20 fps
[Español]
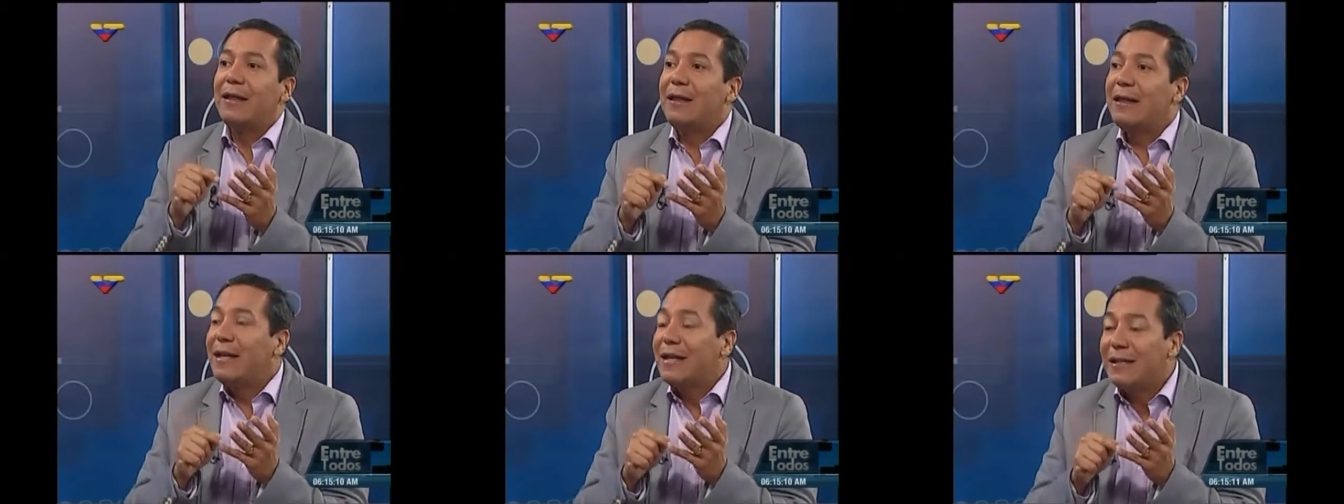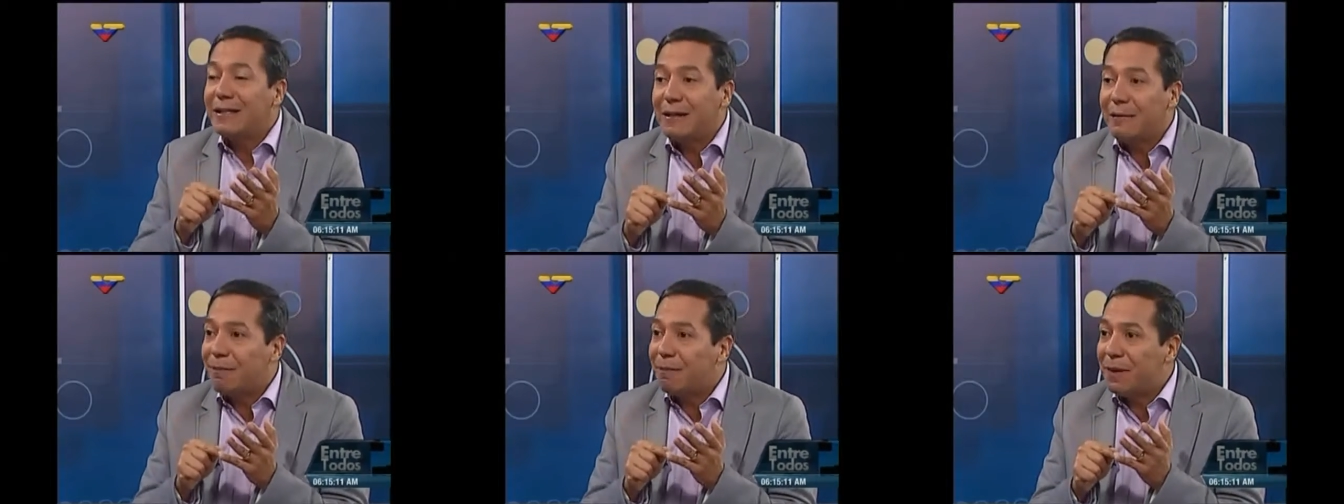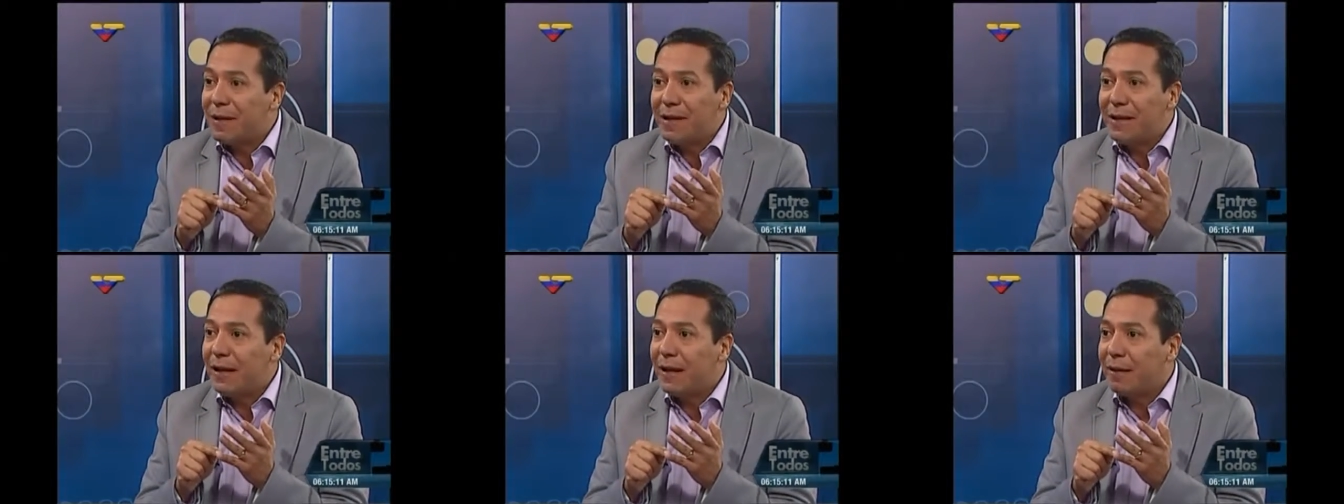
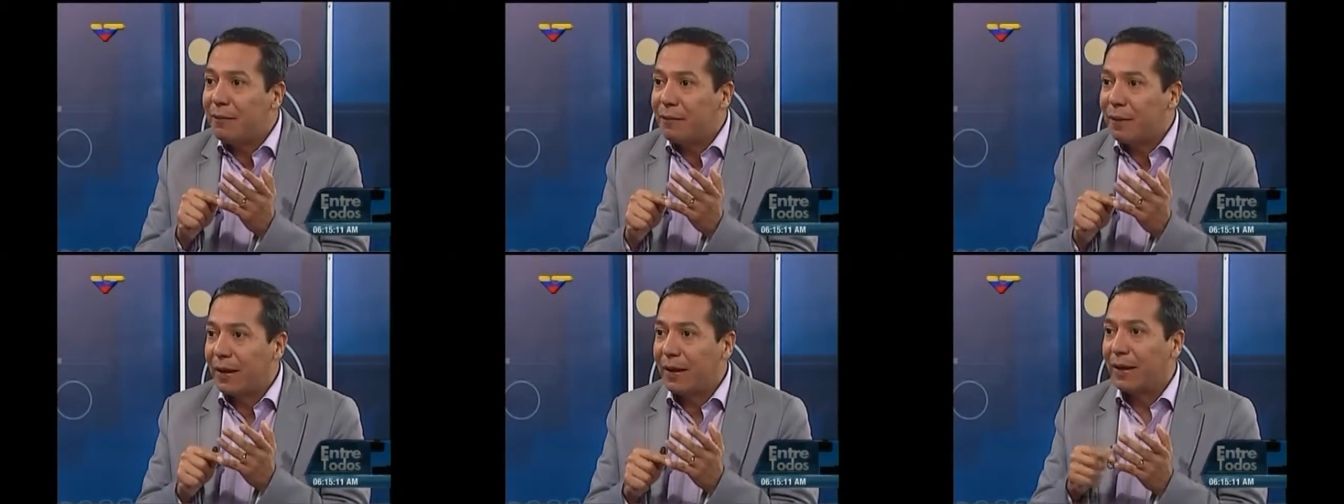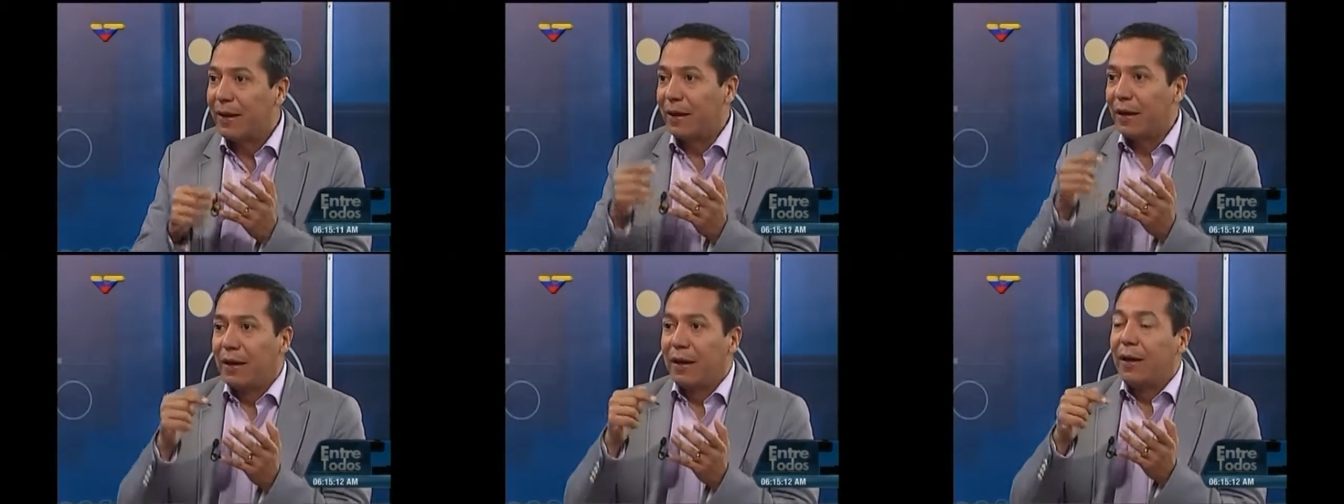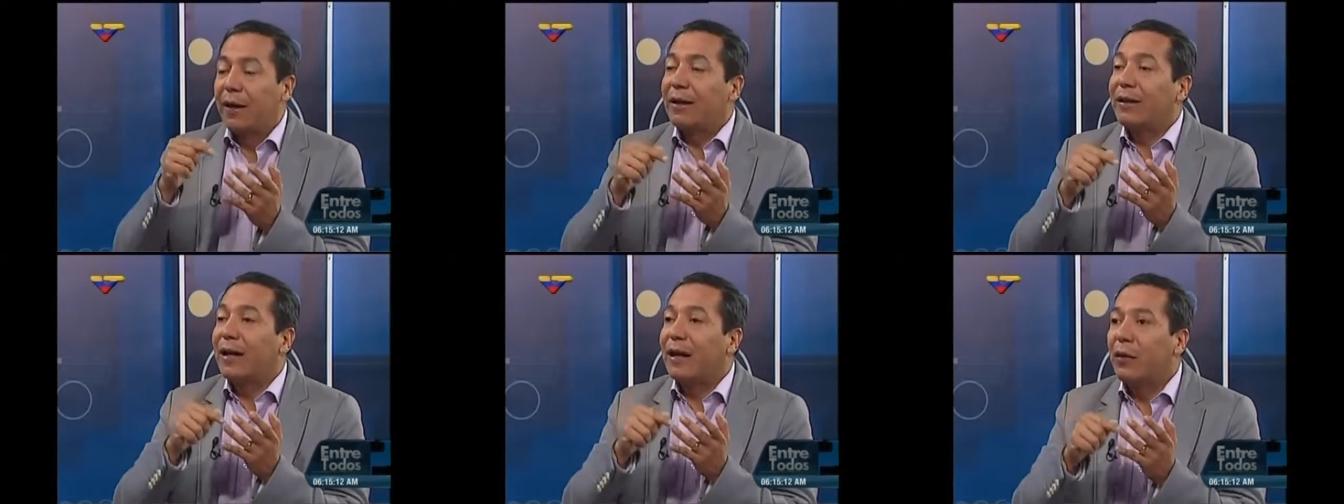disciplina plena,
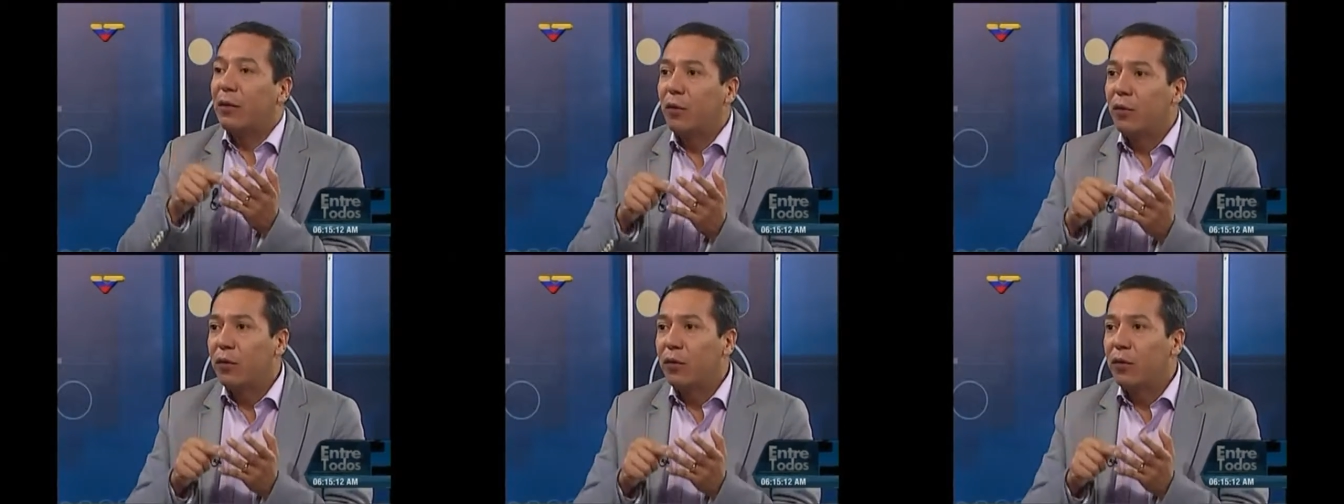están